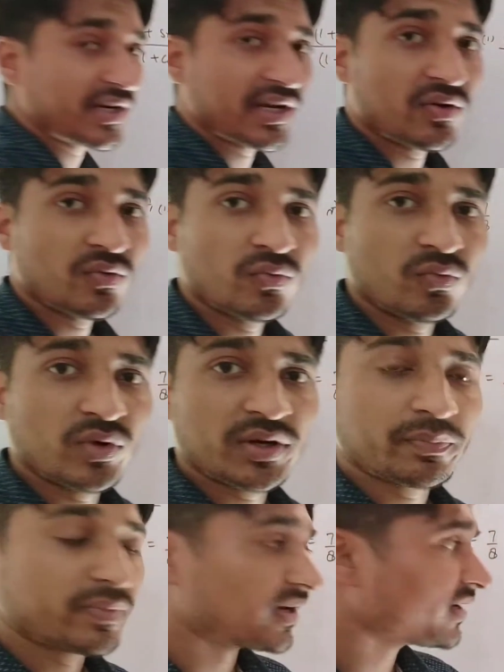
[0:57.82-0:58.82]
थीटा
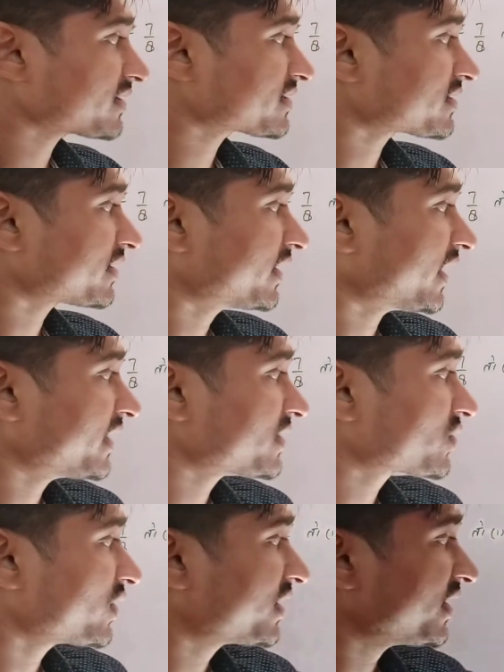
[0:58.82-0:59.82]
वन प्लस टेन
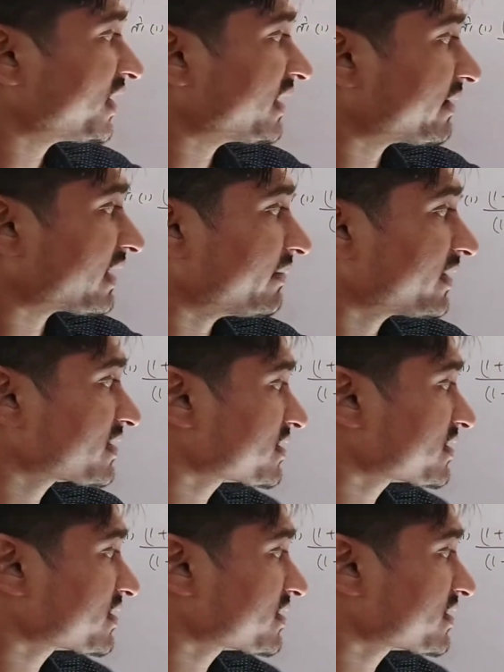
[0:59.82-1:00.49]
स्क्वेयर थीटा बराबर